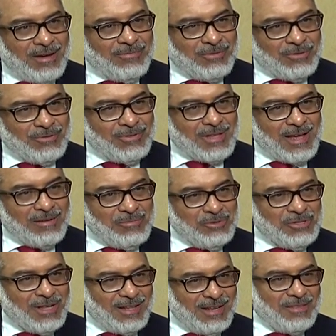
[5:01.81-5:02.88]
afrontar
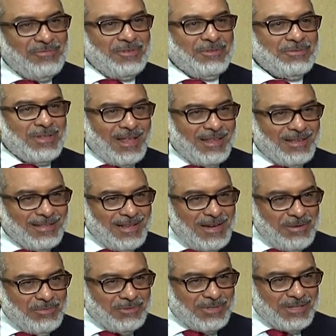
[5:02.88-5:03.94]
muchas de las dificultades que
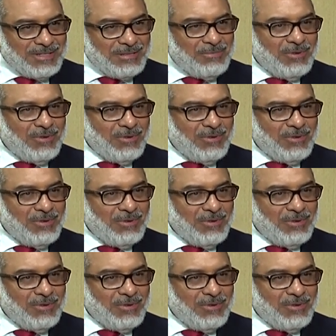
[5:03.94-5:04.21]
tenemos, es decir,